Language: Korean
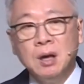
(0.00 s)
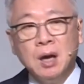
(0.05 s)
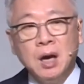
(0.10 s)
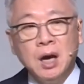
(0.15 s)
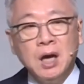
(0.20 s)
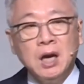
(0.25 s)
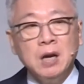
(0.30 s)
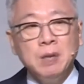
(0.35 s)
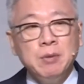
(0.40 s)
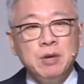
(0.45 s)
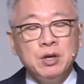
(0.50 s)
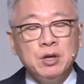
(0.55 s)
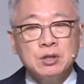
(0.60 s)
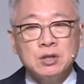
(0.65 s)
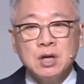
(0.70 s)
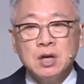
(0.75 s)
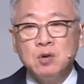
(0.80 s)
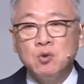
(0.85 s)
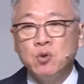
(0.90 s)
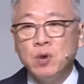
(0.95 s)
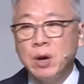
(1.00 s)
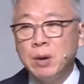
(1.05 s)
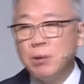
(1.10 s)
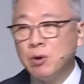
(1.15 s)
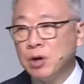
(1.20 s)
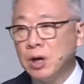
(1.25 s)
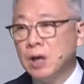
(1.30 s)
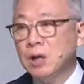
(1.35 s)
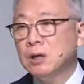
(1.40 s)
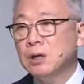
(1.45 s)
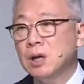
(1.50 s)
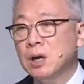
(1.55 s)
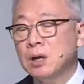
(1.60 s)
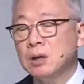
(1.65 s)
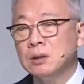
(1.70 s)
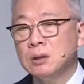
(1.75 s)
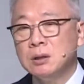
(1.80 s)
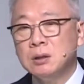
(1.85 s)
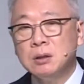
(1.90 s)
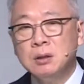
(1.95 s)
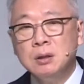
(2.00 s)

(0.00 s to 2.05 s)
하나님의 형상을 회복하는 것,